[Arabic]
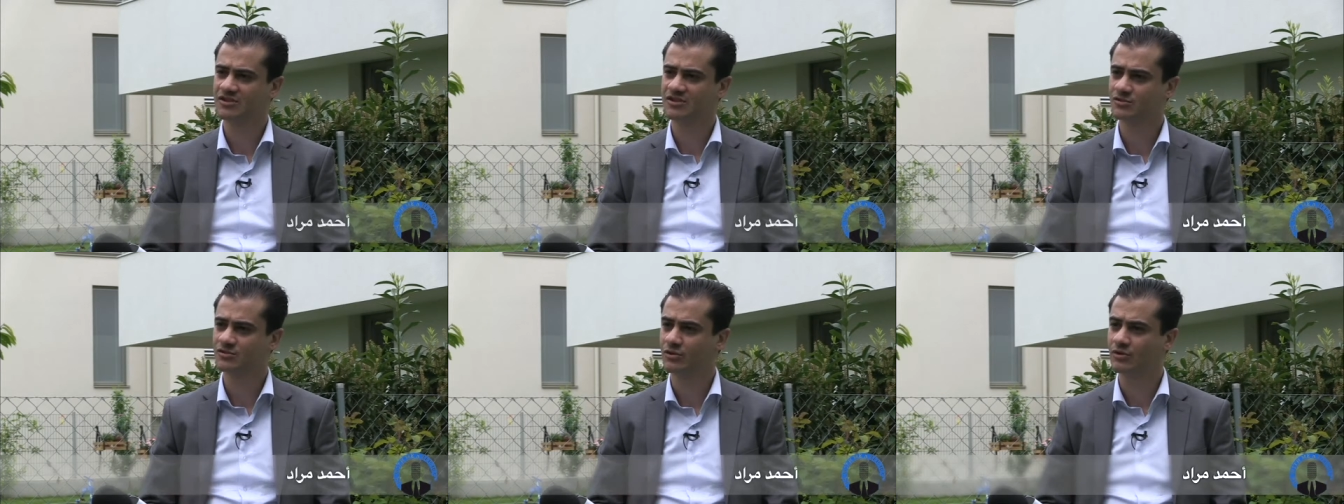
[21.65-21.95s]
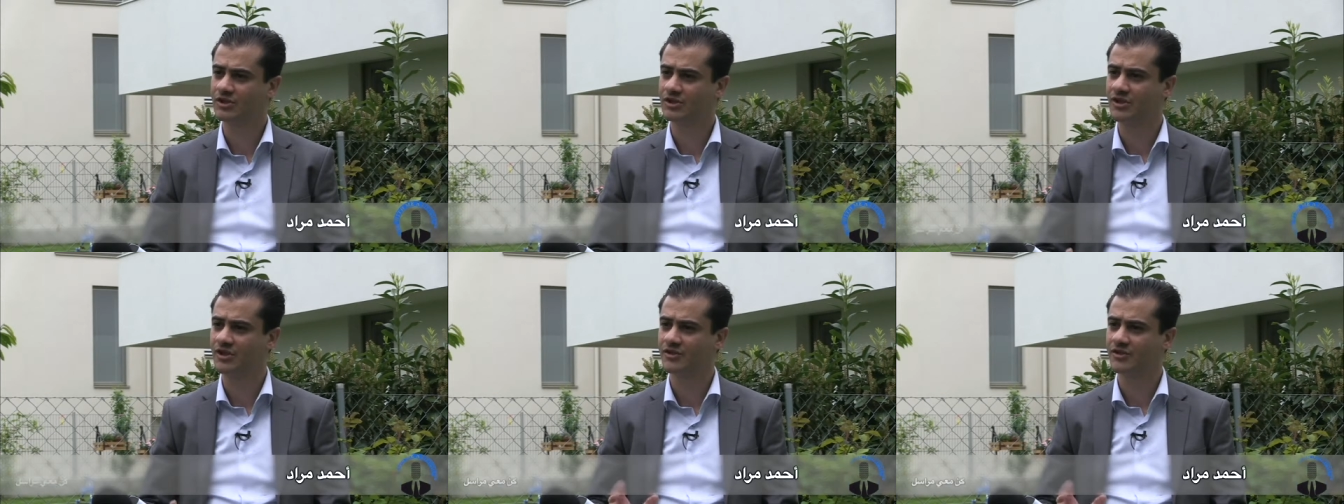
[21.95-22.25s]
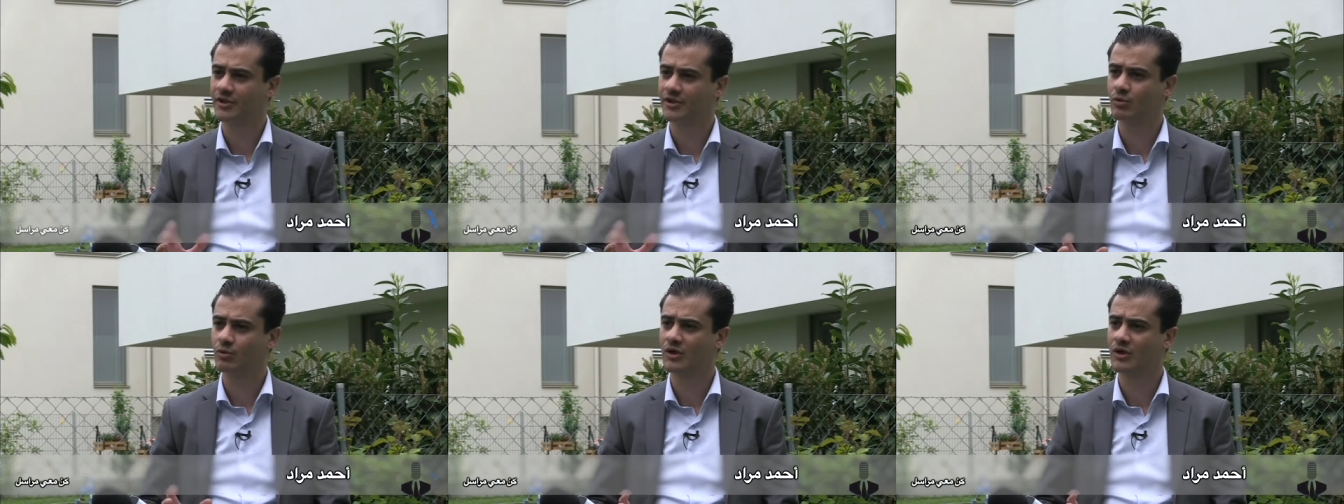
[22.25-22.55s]
السورية
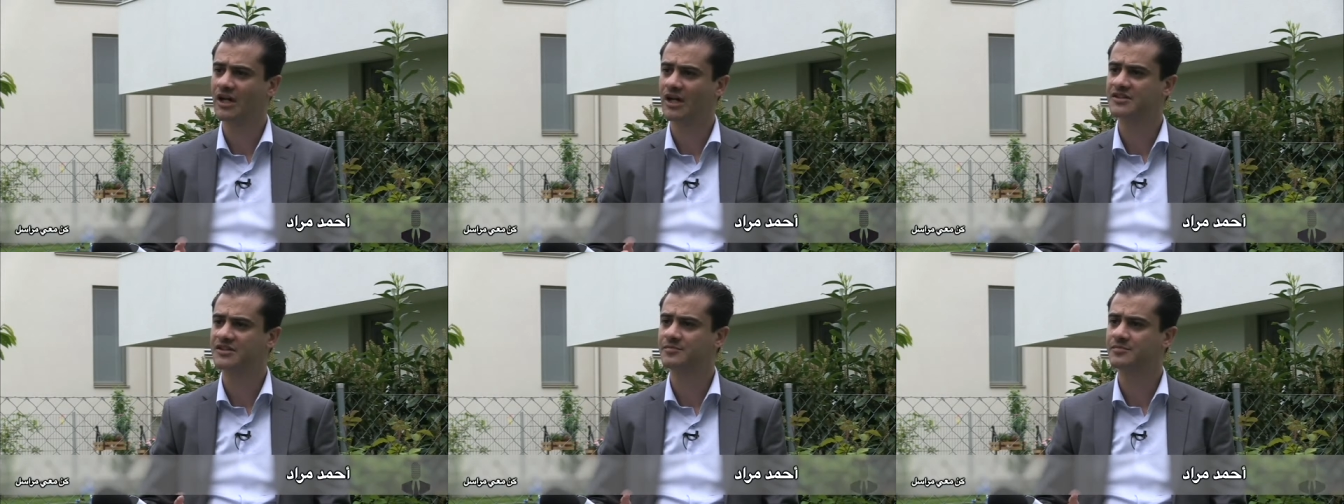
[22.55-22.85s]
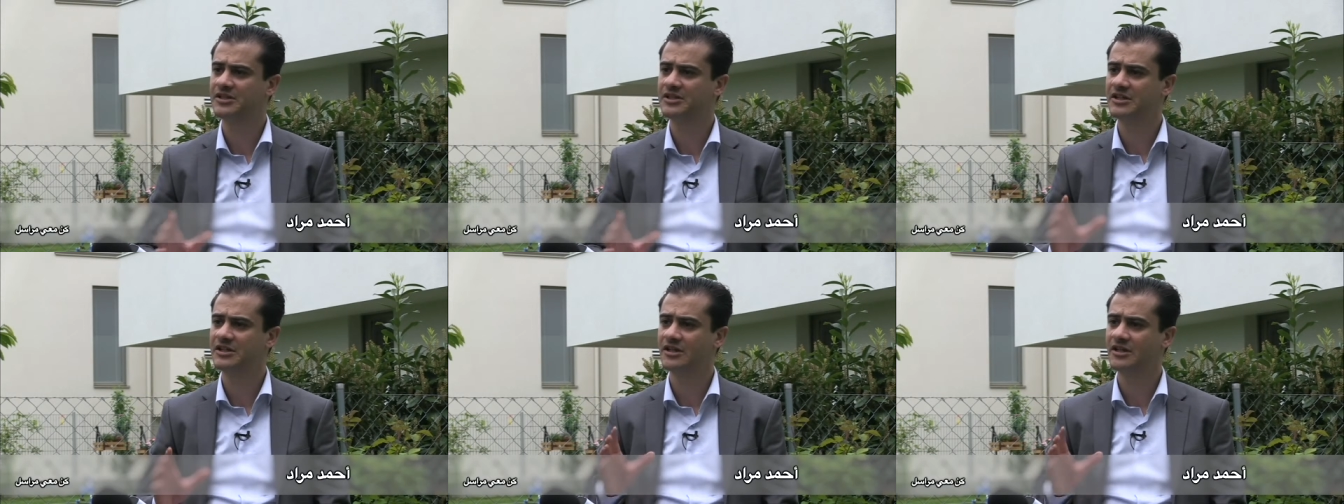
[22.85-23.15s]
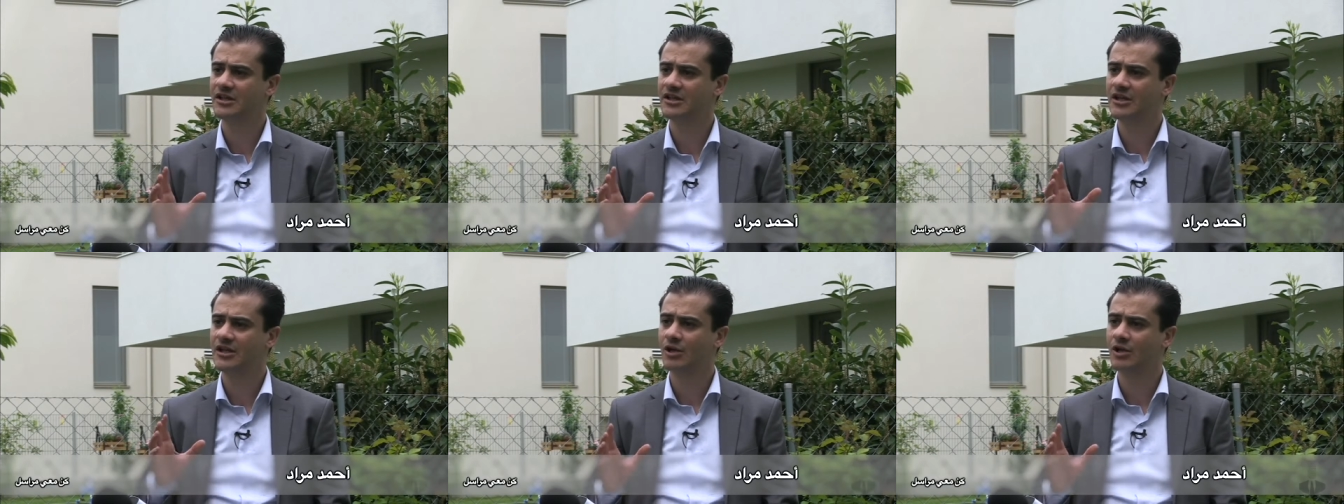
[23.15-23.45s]
ضرورة
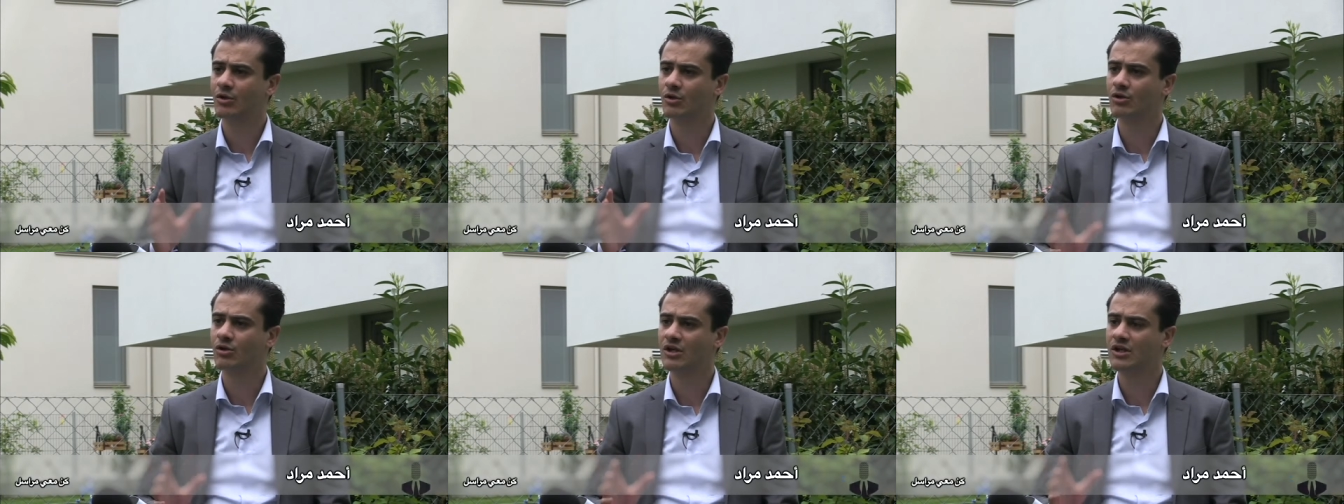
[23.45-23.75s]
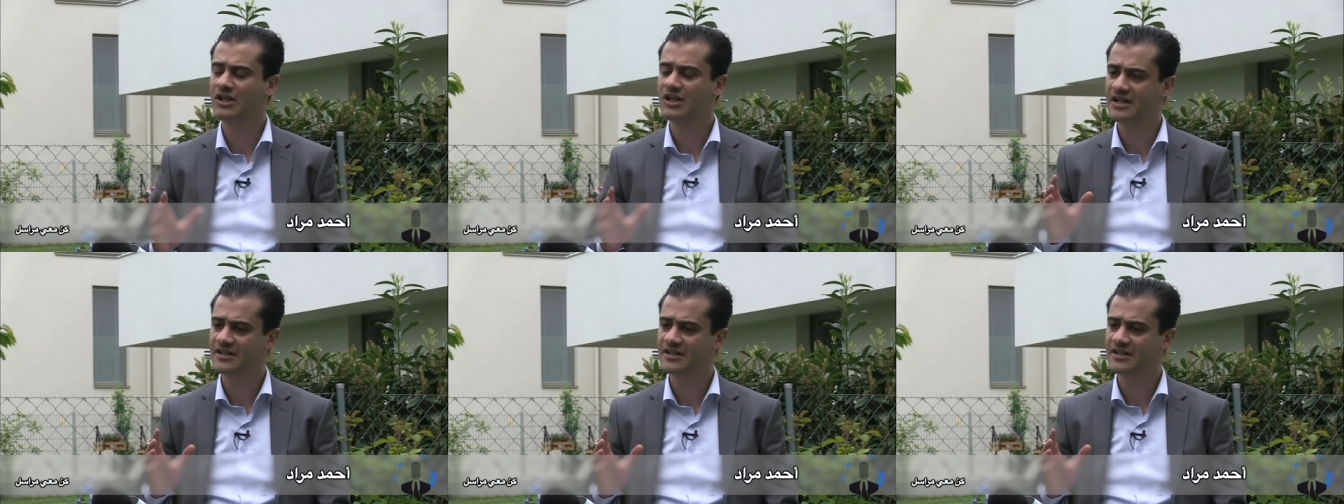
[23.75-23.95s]
حتمية لكل